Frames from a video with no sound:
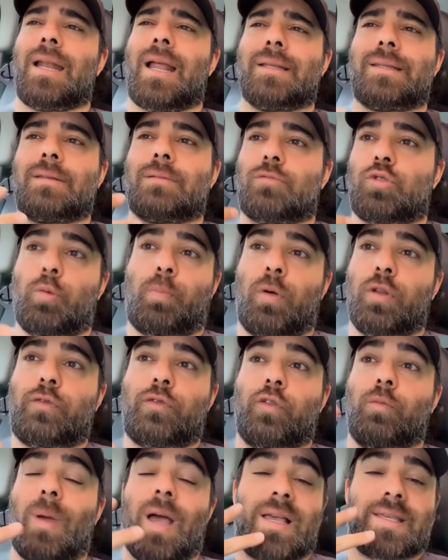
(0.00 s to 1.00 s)
tu peux te
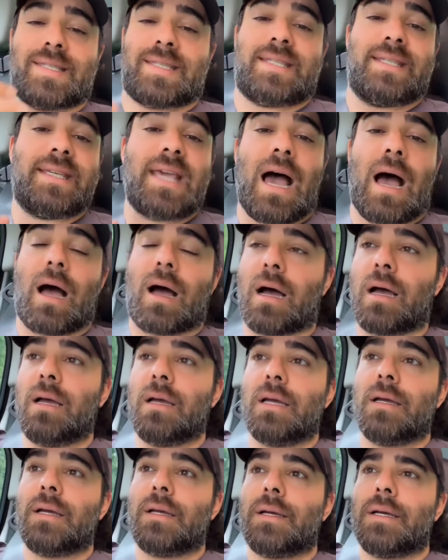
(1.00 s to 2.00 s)
fumer un cigare.
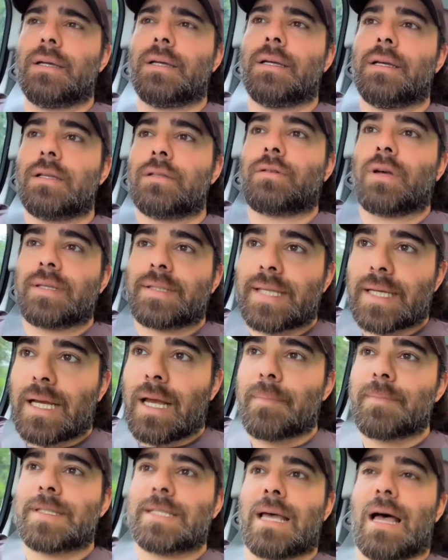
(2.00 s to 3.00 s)
Tu vois, c'est
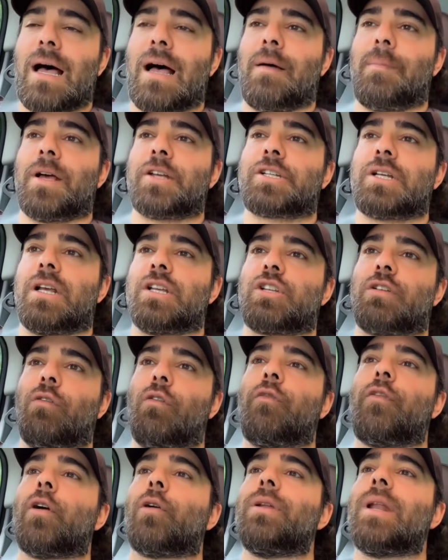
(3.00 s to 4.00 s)
comme ça, machin. Je vais vous
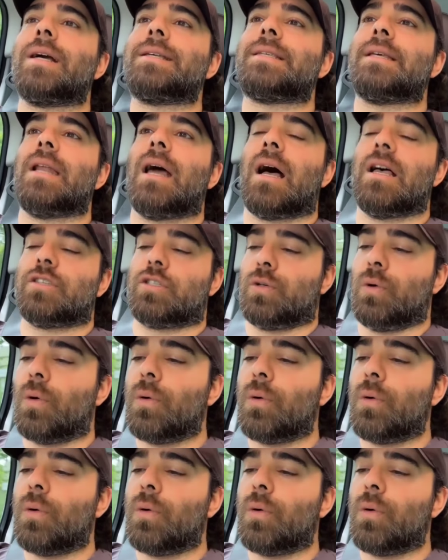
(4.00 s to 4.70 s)
faire une accélération.